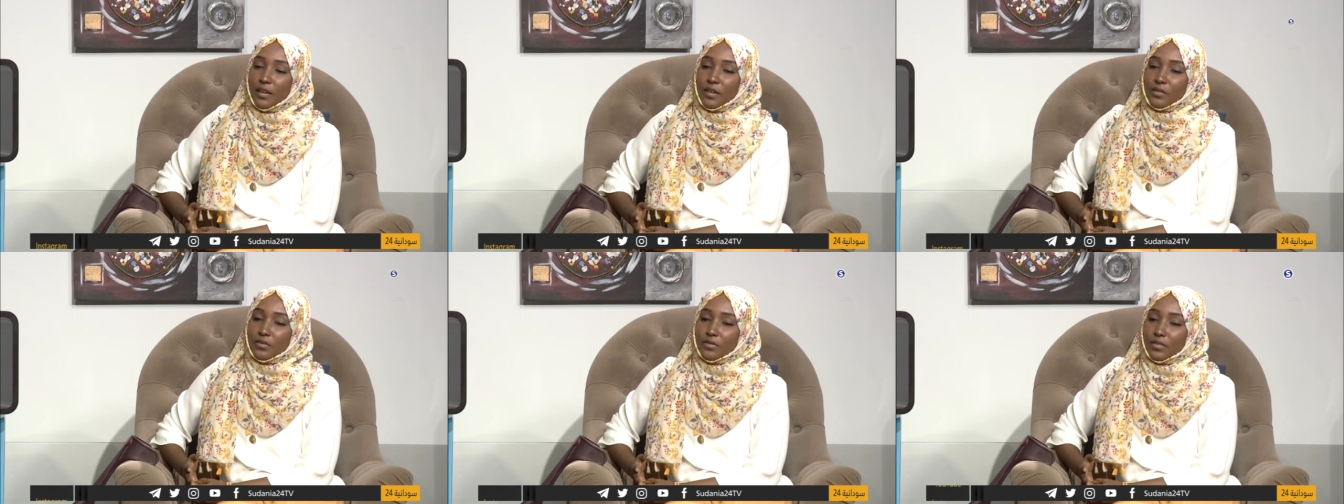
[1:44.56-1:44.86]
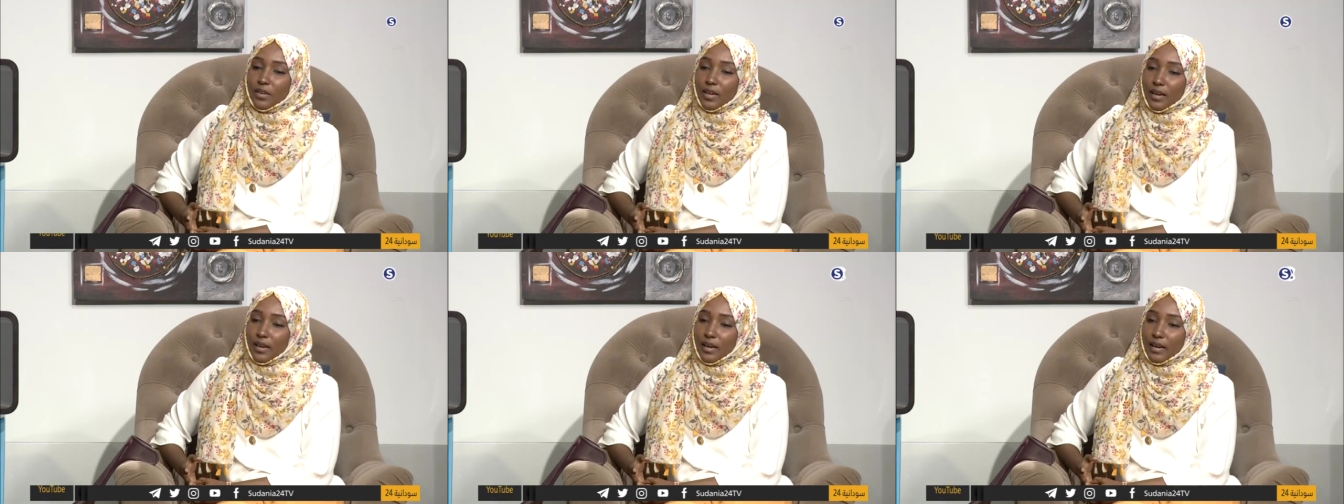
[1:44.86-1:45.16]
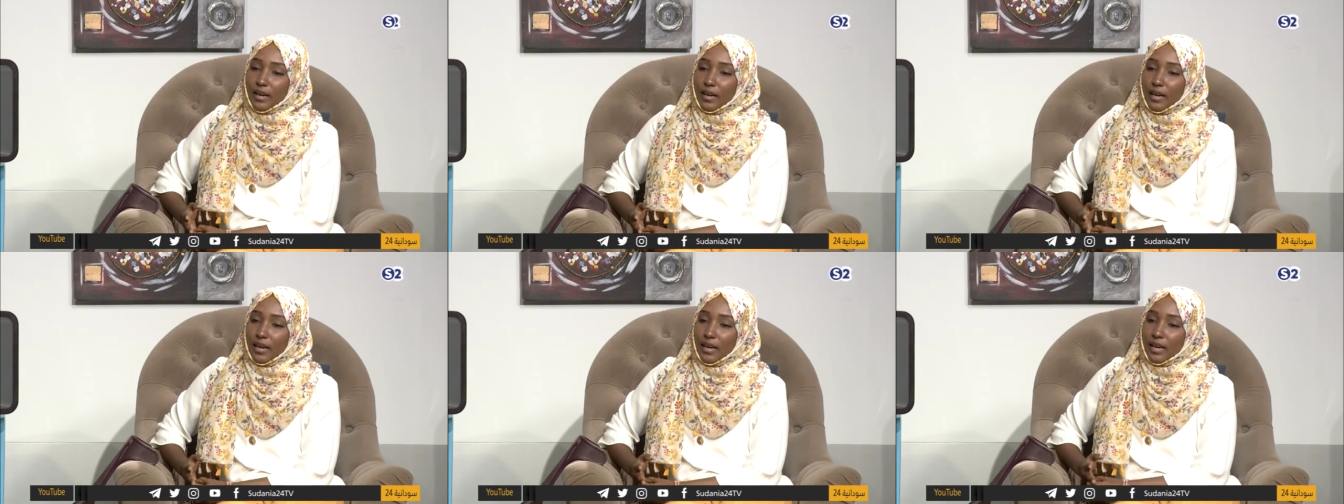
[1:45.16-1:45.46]

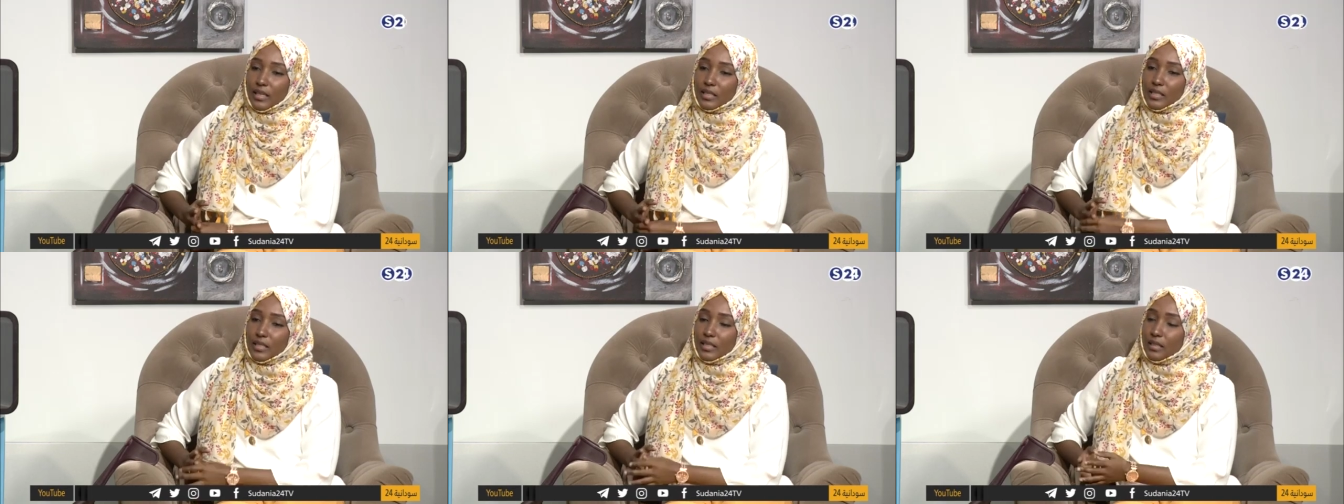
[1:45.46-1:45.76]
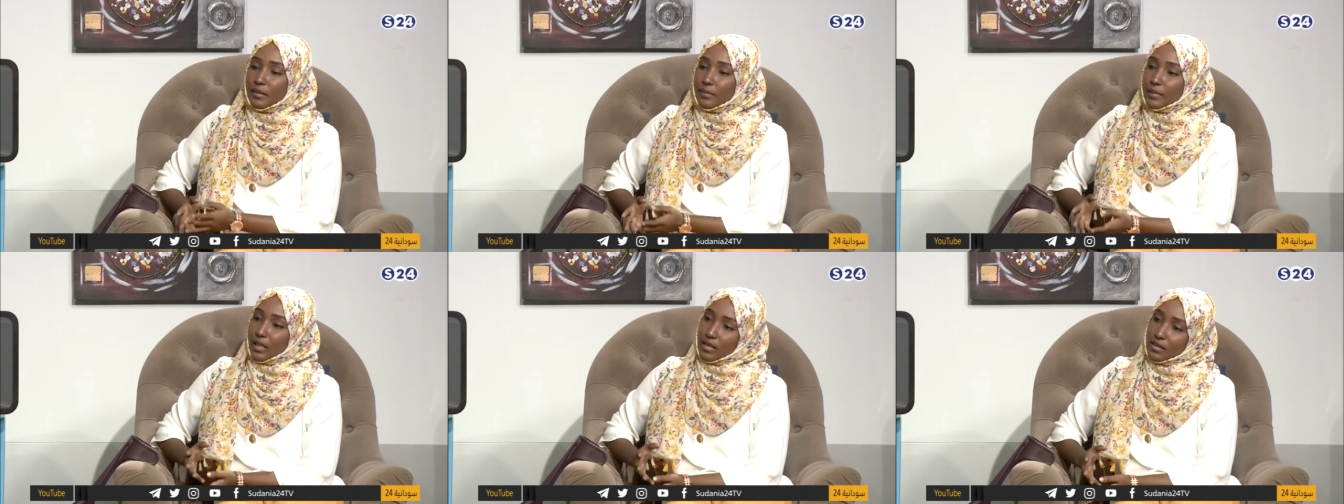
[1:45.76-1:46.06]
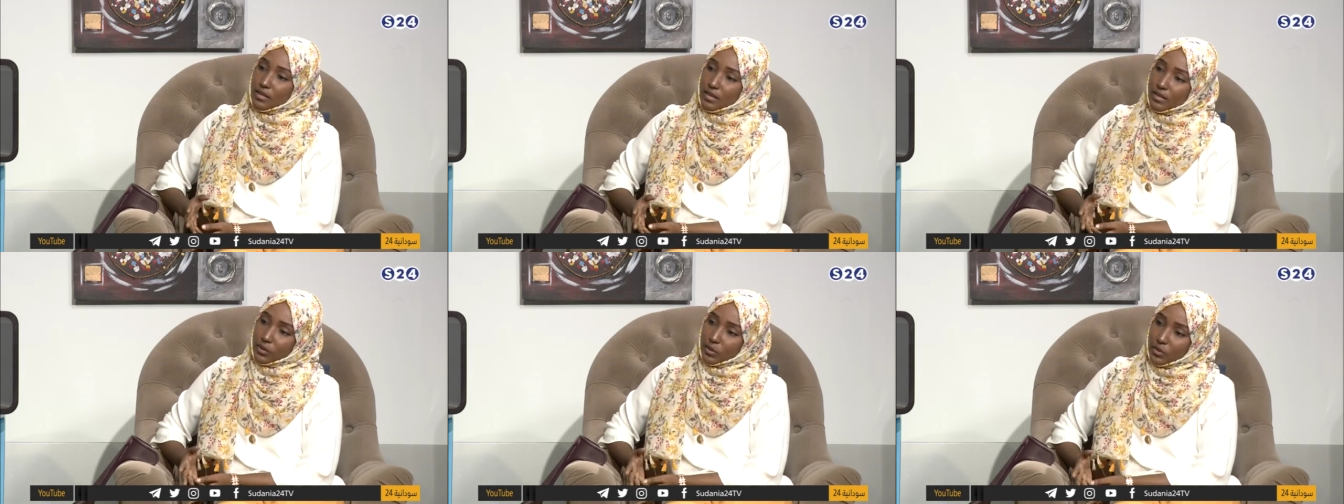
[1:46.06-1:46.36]
فالحاجة دي لما
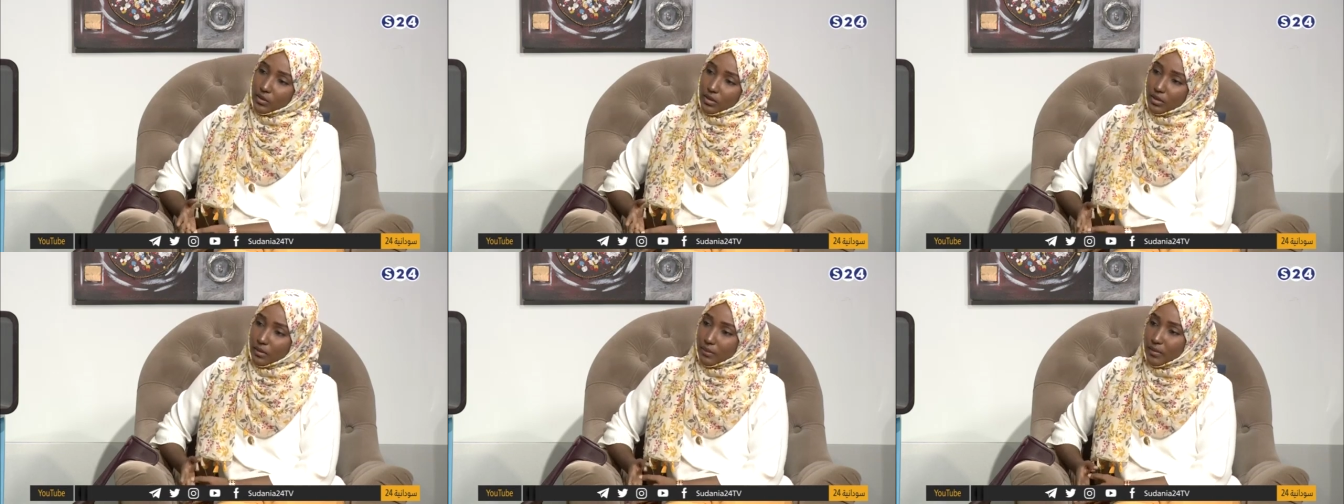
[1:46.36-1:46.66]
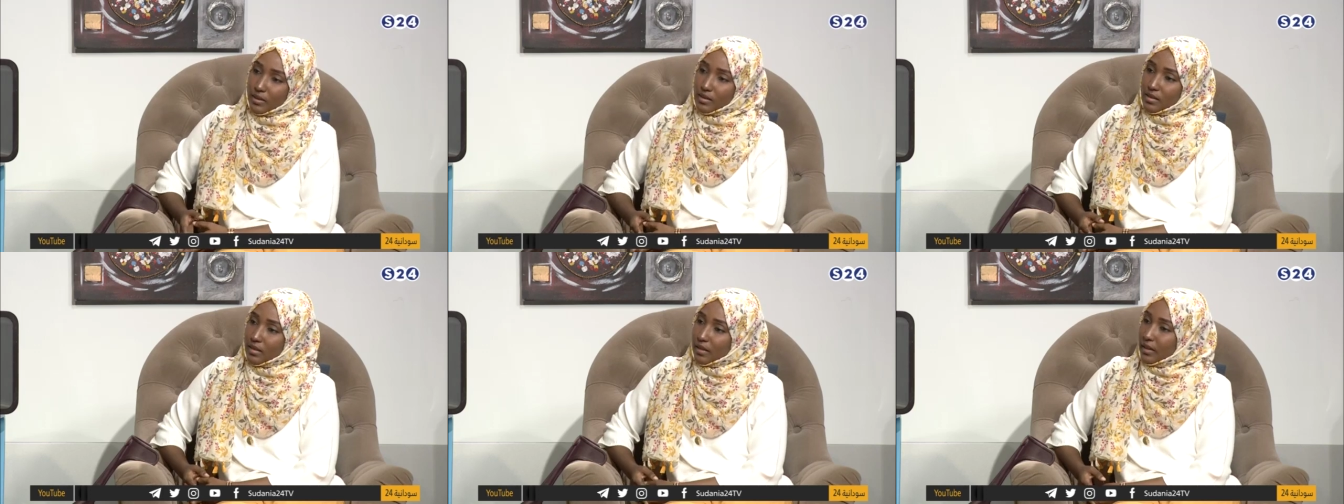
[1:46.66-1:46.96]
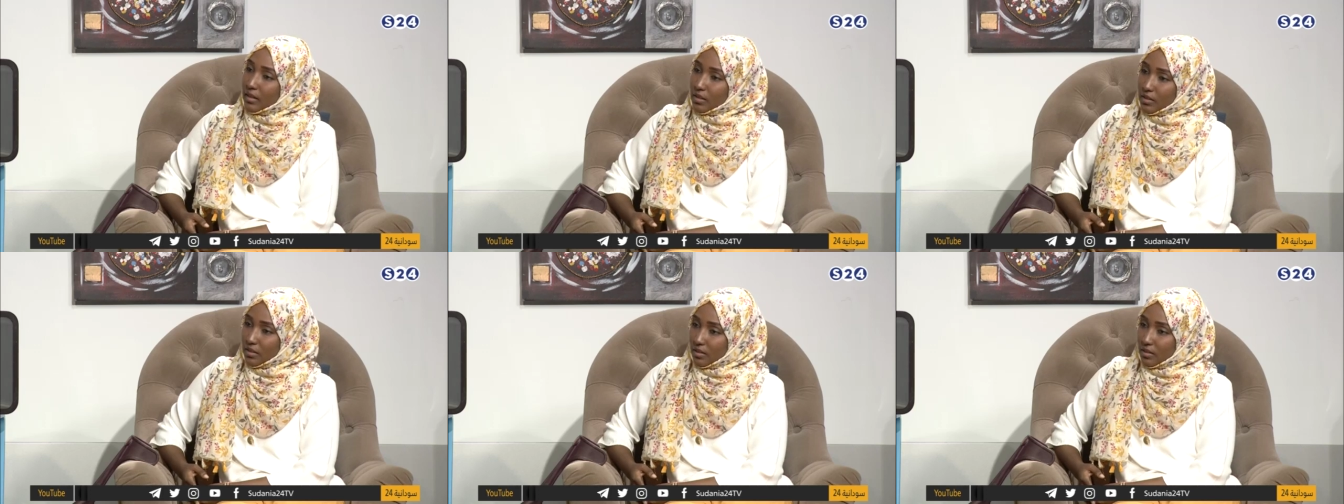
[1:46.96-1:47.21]
حصلت كنت طبعا صغيرة